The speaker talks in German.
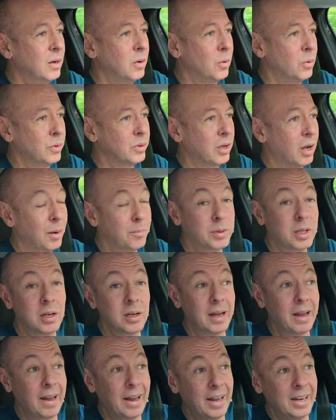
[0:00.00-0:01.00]
Und habe
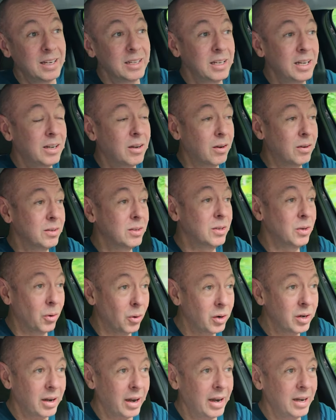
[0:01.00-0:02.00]
dann eigentlich
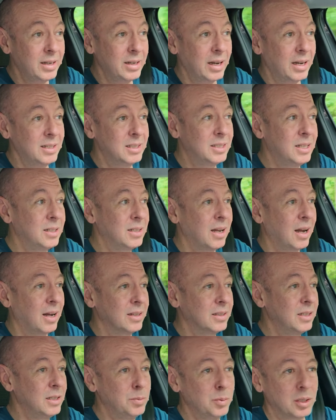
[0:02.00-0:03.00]
noch ein, ein
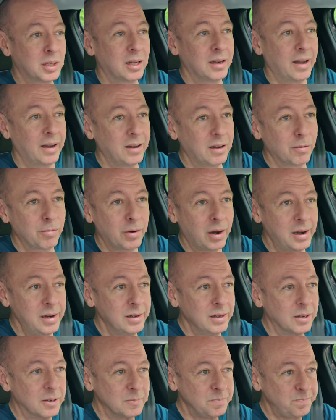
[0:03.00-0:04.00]
Zitat, ist mir dann
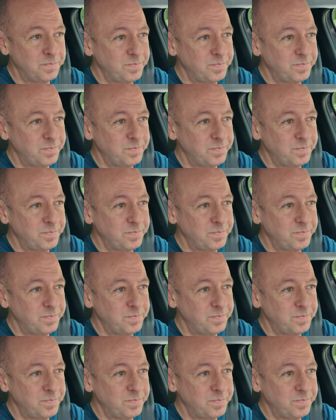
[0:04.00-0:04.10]
eingefallen,